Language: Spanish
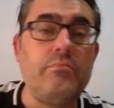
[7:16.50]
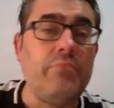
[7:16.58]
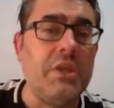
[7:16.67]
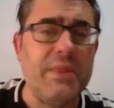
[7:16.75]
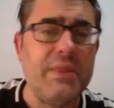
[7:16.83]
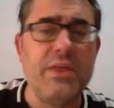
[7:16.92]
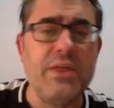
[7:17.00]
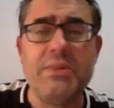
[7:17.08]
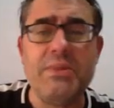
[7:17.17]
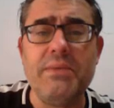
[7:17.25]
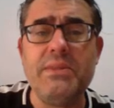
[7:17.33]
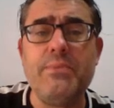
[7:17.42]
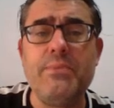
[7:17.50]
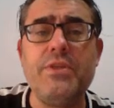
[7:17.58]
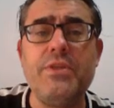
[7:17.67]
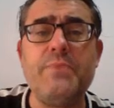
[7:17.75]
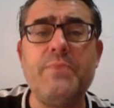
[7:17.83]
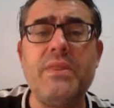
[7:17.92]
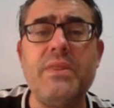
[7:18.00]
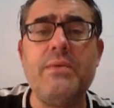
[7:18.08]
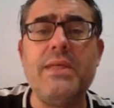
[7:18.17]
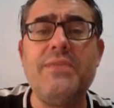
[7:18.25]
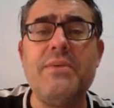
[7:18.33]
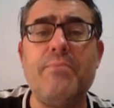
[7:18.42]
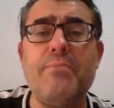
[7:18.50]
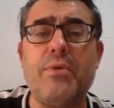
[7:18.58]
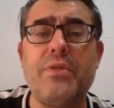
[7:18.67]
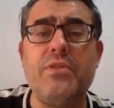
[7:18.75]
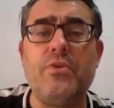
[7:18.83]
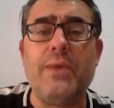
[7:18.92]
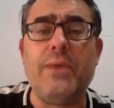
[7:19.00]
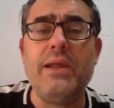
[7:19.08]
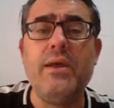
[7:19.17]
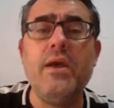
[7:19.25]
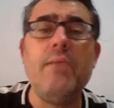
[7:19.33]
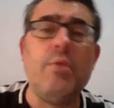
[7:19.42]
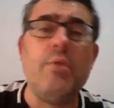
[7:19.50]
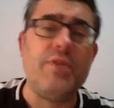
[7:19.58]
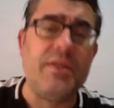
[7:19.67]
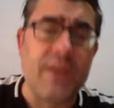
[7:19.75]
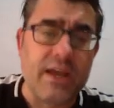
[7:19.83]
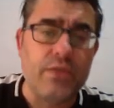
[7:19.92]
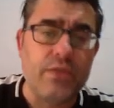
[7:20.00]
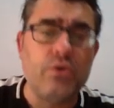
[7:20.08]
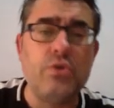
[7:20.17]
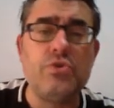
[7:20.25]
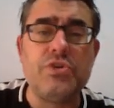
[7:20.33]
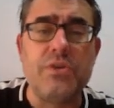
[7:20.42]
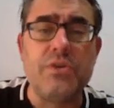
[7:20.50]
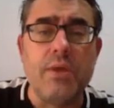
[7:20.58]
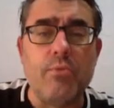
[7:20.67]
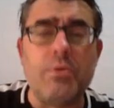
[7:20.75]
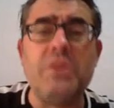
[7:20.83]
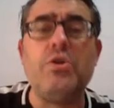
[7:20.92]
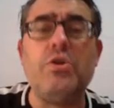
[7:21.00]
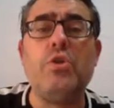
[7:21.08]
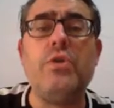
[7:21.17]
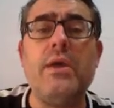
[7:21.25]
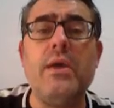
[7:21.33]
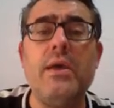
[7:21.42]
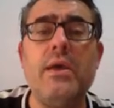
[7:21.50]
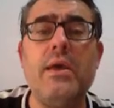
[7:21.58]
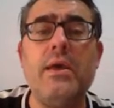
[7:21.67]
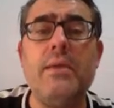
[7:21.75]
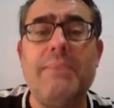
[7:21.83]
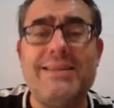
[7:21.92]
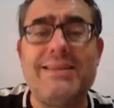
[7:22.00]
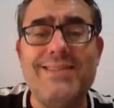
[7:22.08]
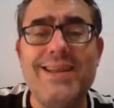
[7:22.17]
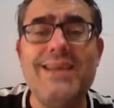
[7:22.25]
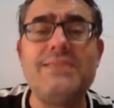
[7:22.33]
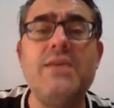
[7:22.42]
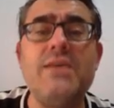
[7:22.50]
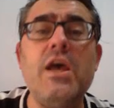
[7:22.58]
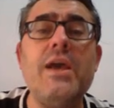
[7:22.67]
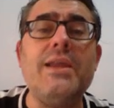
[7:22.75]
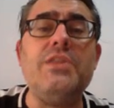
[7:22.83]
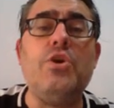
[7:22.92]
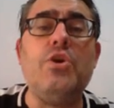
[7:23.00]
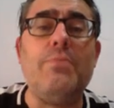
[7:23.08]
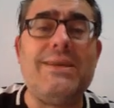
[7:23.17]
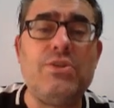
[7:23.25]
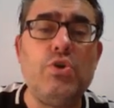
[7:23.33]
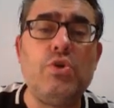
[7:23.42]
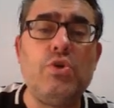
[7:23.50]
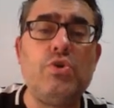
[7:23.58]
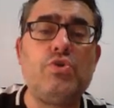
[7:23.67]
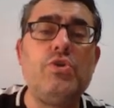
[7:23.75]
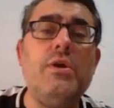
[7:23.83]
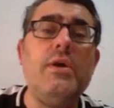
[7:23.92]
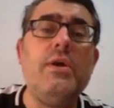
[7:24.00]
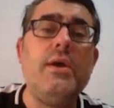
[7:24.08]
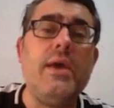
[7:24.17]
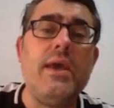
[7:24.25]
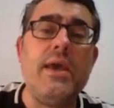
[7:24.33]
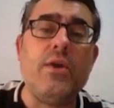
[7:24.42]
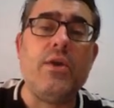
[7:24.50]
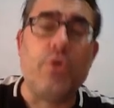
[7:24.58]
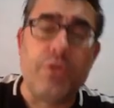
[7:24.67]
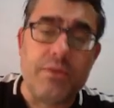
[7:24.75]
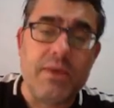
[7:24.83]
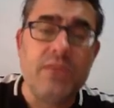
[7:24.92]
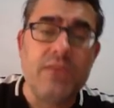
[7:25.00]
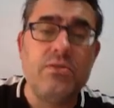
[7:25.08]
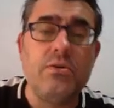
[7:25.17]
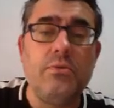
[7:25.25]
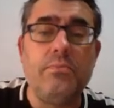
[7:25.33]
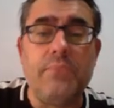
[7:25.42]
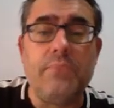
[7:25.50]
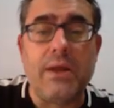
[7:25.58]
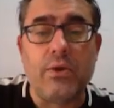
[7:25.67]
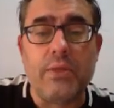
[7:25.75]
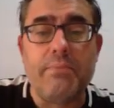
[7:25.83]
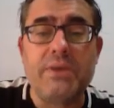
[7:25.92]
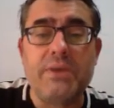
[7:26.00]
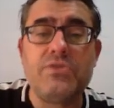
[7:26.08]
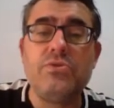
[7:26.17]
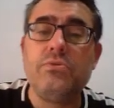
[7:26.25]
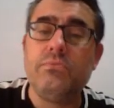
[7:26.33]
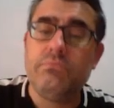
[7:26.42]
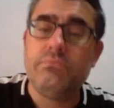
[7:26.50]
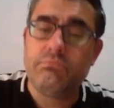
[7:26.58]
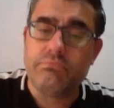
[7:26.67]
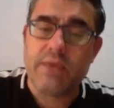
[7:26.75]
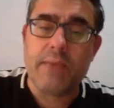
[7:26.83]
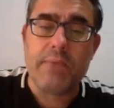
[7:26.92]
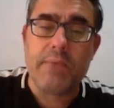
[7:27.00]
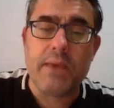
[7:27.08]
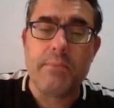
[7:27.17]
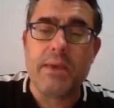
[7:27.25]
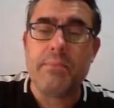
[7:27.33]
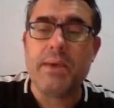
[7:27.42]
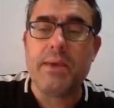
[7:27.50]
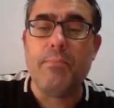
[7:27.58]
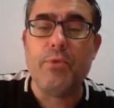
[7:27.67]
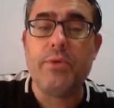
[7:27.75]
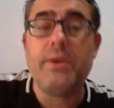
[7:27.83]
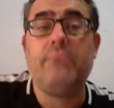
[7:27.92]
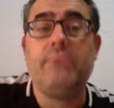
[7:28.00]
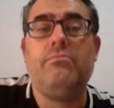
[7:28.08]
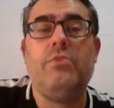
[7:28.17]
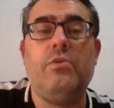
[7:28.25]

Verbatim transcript: Experiencia de combate 20%, experiencia de habilidad 10%, ¿vale? Velocidad de ataque 2, movimiento eh, más 3, crítico más 2, eh, conocimiento, algo de peso. Bien, bien, bien, bien, muy bien.